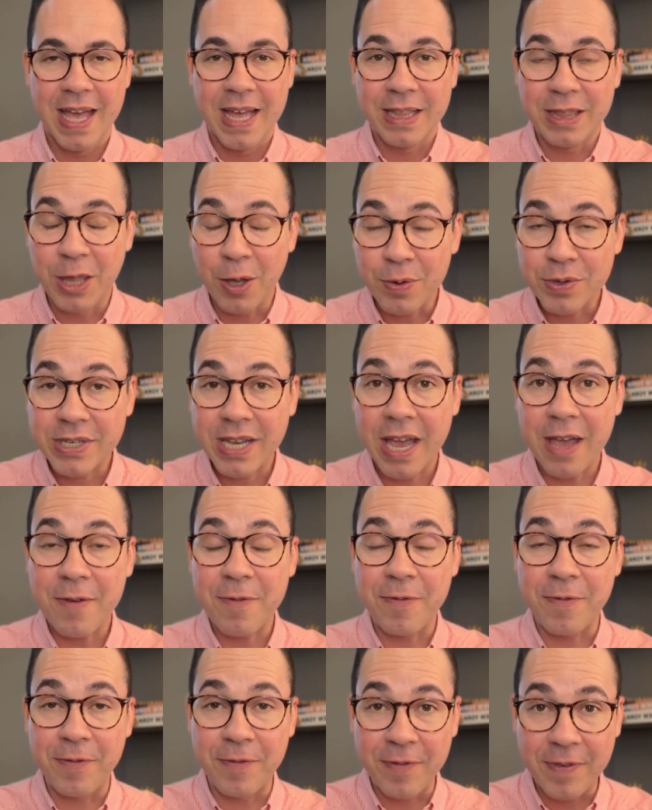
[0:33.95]
Deus
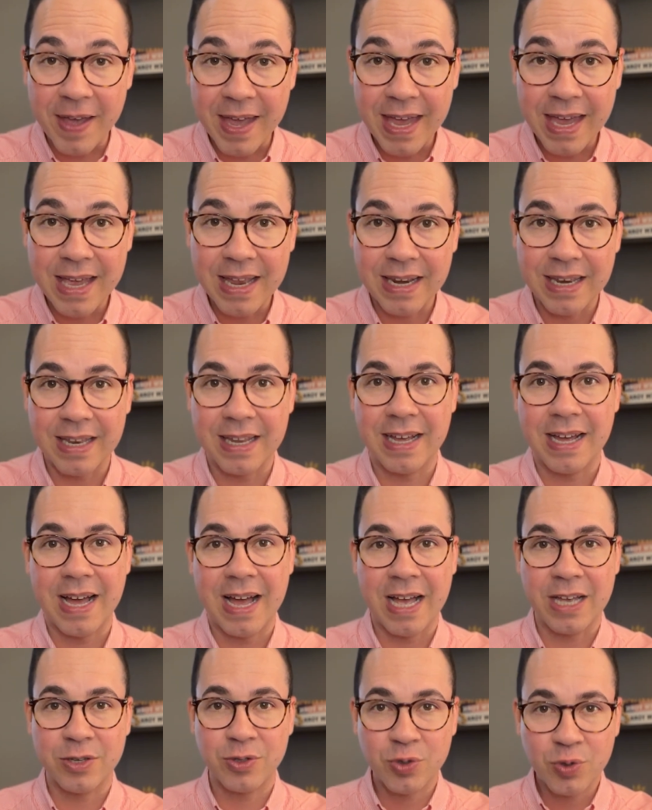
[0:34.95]
revela
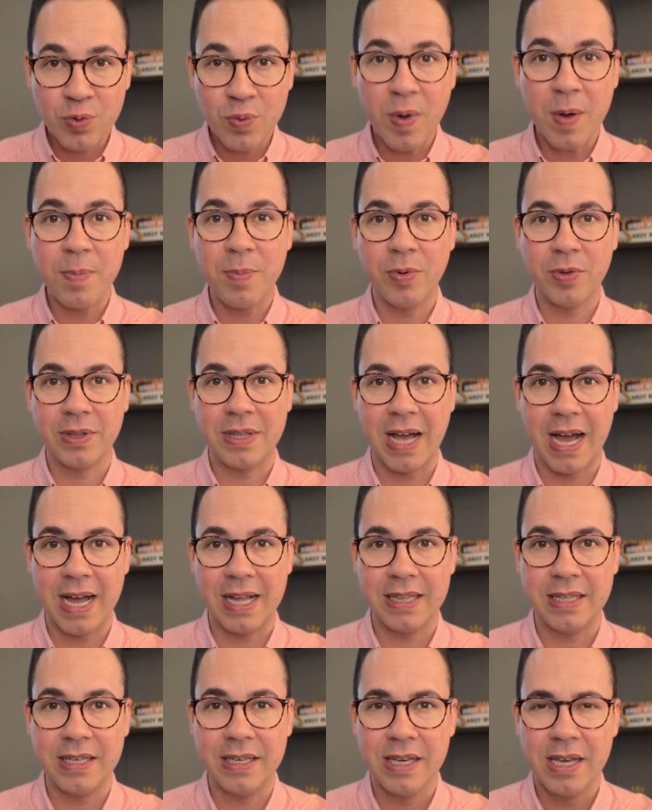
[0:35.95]
a sua
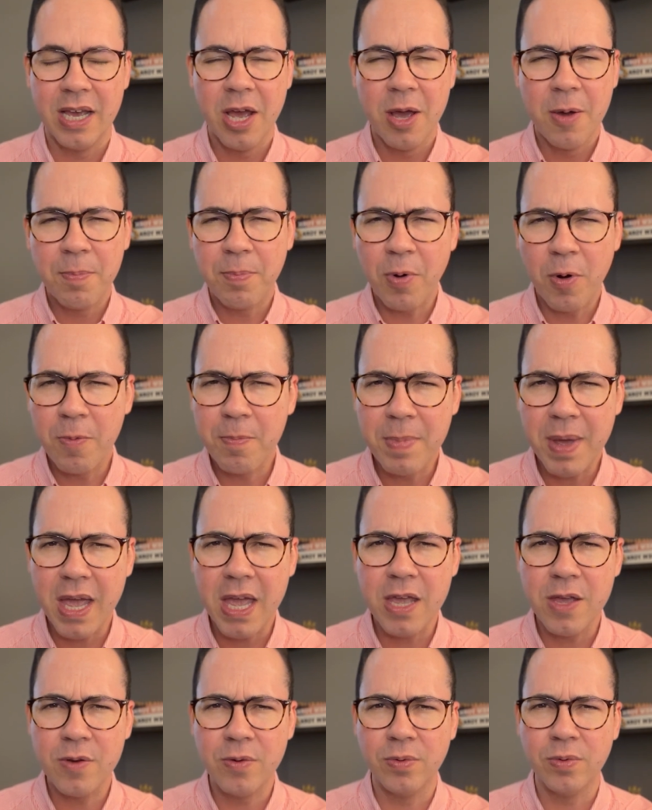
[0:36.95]
bondade por
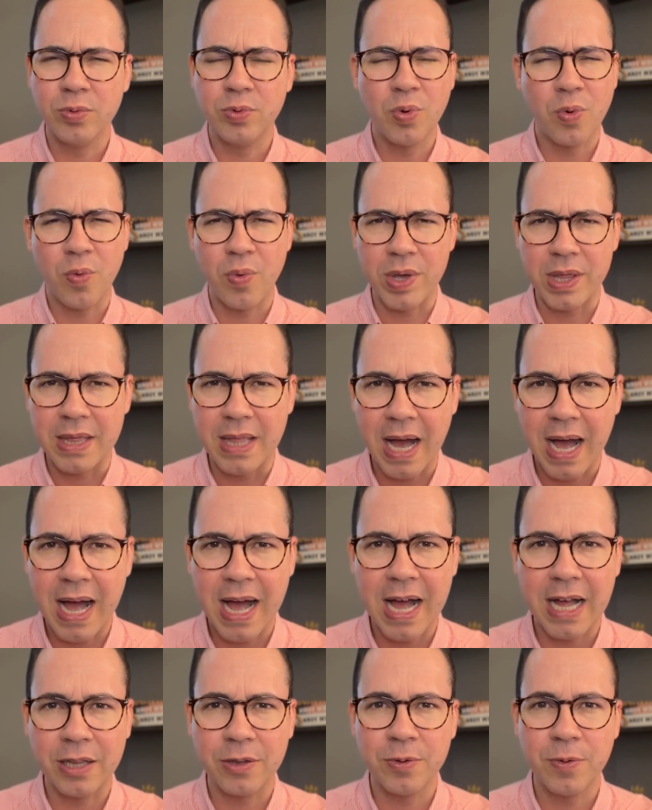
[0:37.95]
meio do
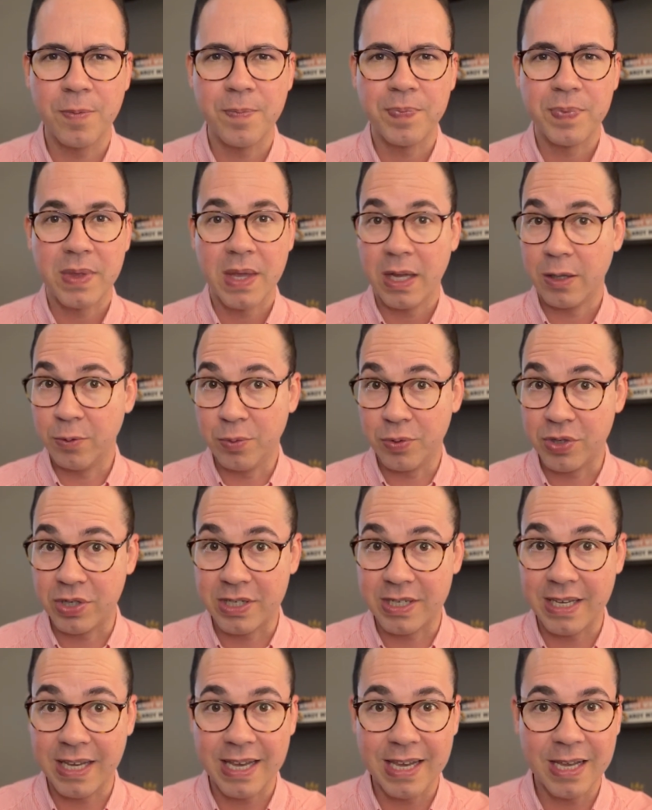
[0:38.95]
cuidado, do
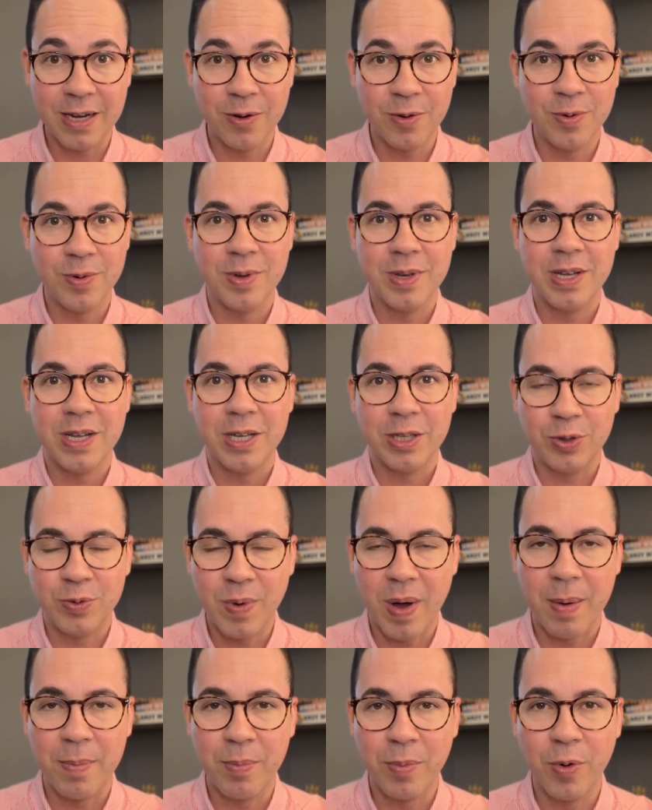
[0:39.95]
zelo, do
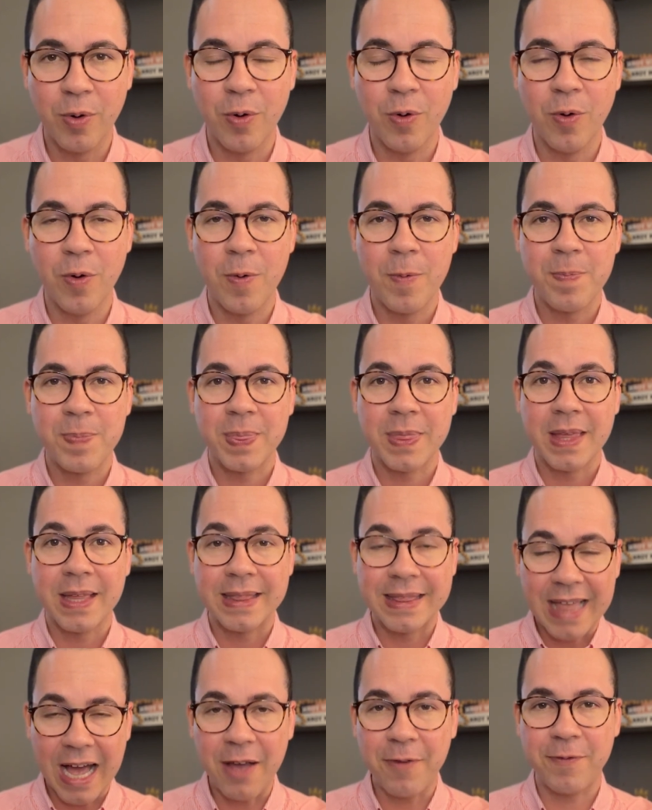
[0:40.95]
amor,
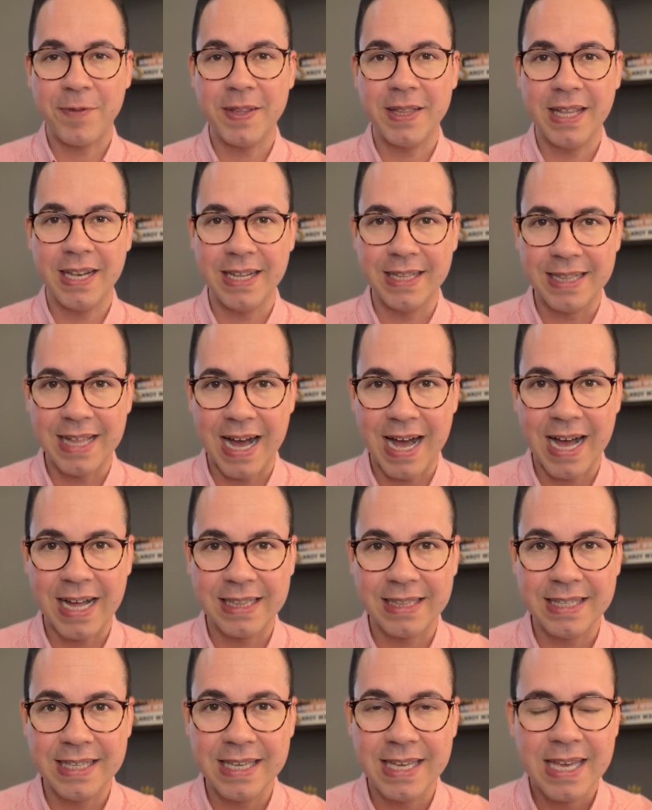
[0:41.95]
da
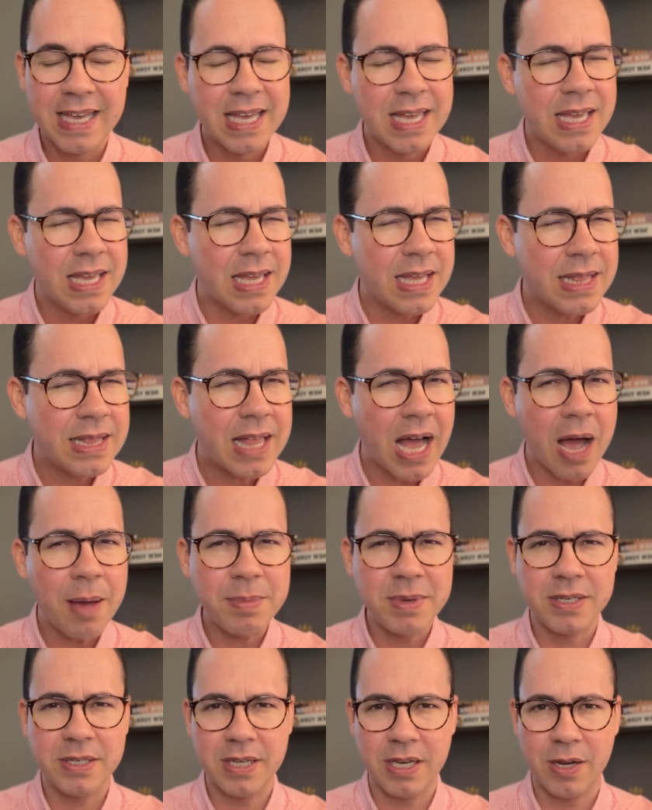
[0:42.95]
fidelidade e da
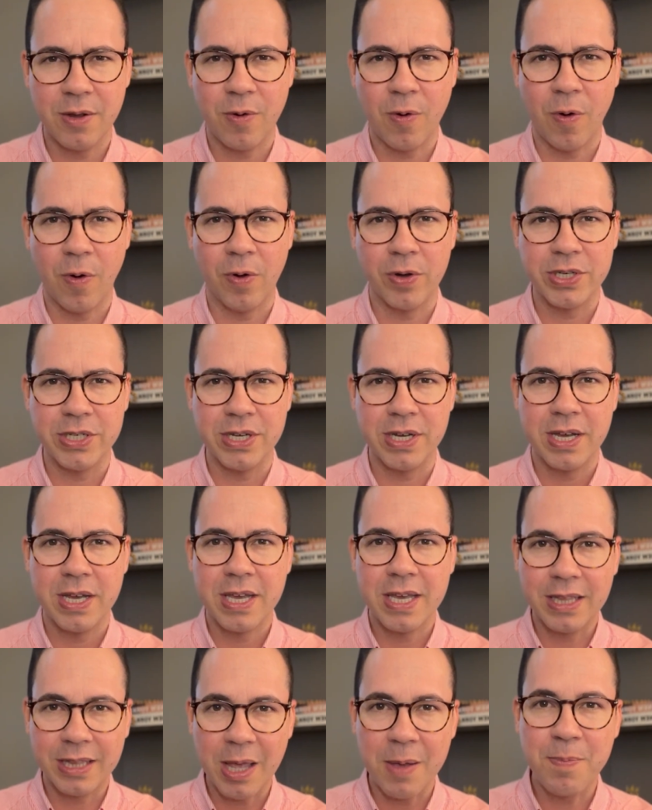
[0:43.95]
misericórdia
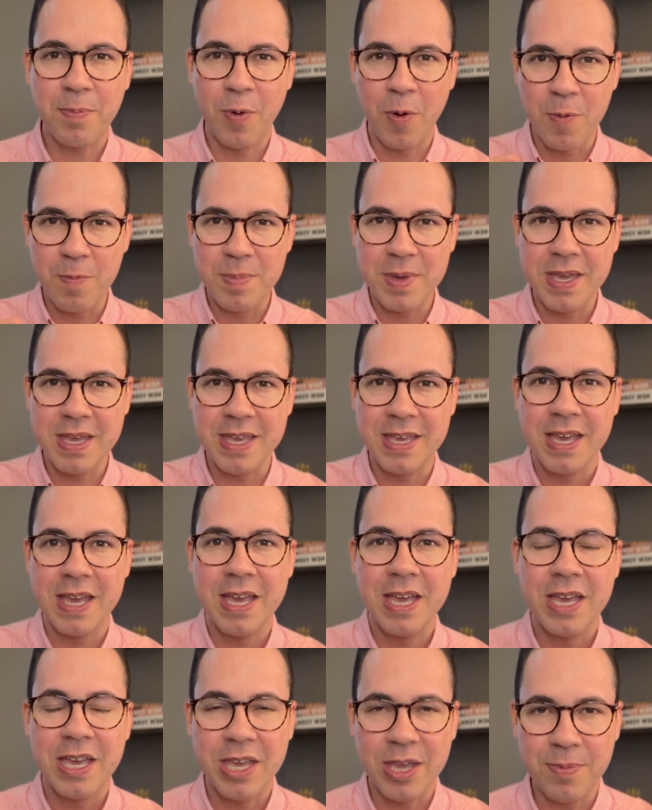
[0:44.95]
que tem por mim
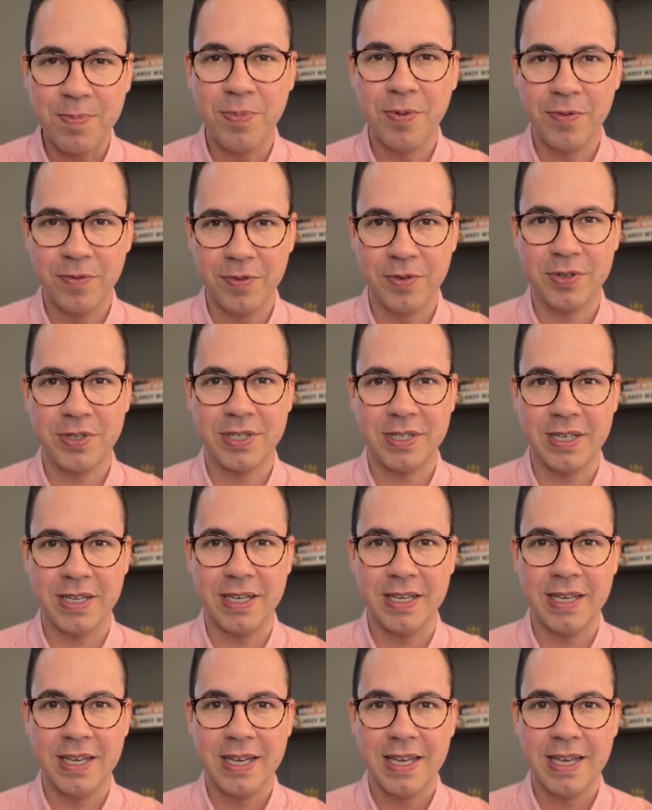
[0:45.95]
e por você.